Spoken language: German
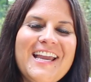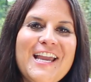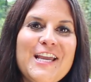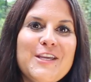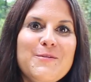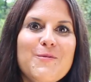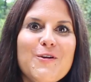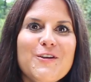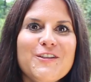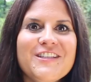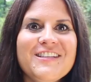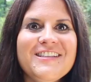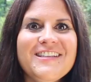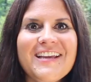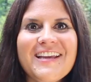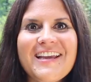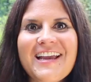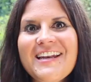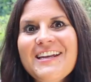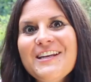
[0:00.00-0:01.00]
Ich möchte dir
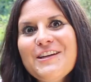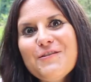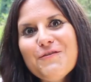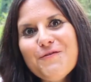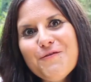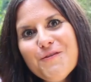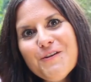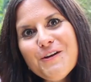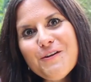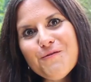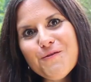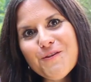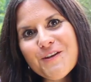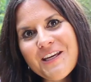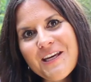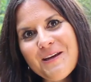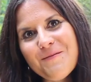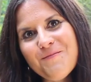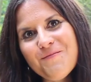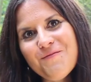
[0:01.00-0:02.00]
gerne ein Gefühl dafür
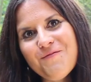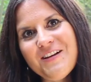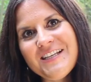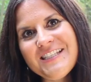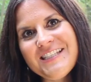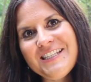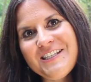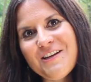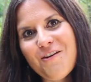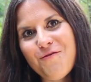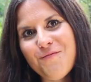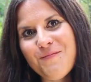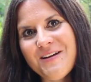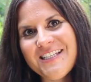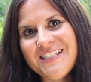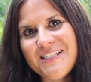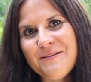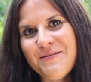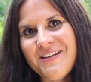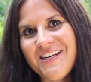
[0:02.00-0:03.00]
geben, was dich auf
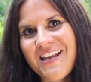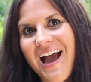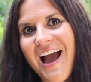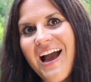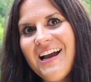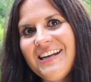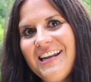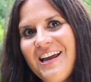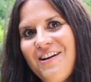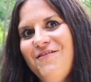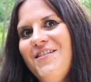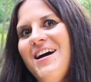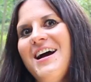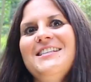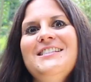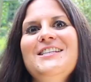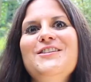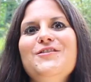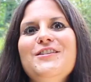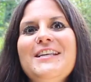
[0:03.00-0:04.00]
meinen Seminaren
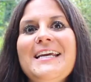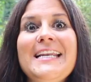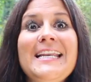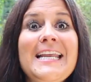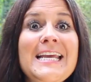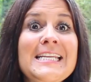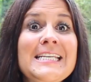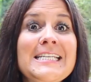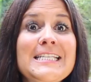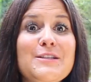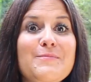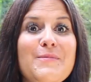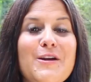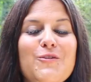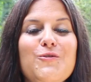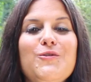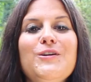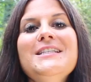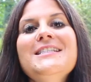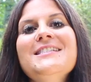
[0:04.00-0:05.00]
erwartet und erkläre dir das mal
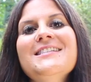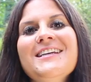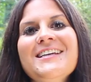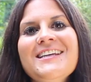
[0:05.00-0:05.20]
kurz.